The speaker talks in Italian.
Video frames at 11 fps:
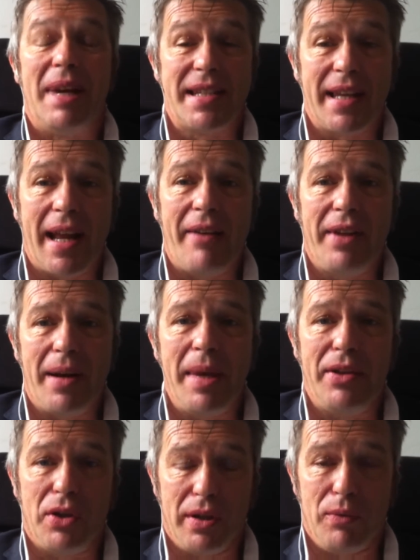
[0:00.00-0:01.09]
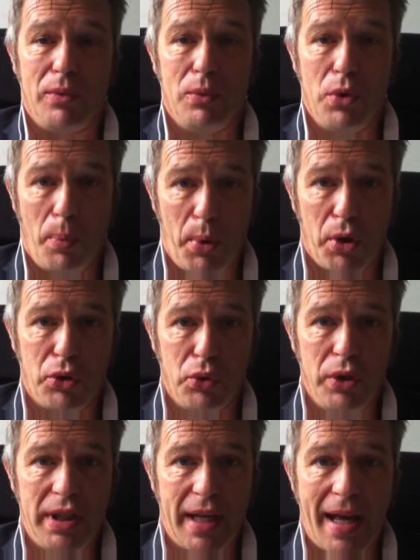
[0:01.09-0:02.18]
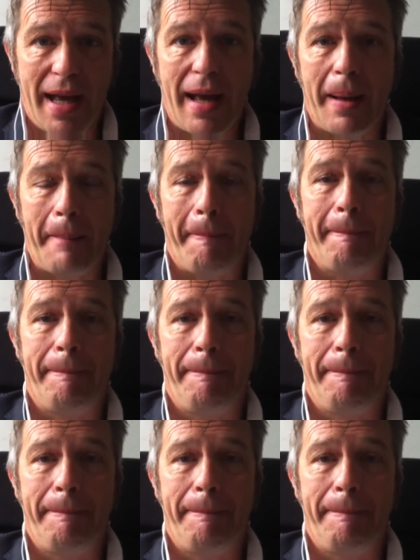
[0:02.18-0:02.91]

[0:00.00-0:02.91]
ma sarà veramente un'opportunità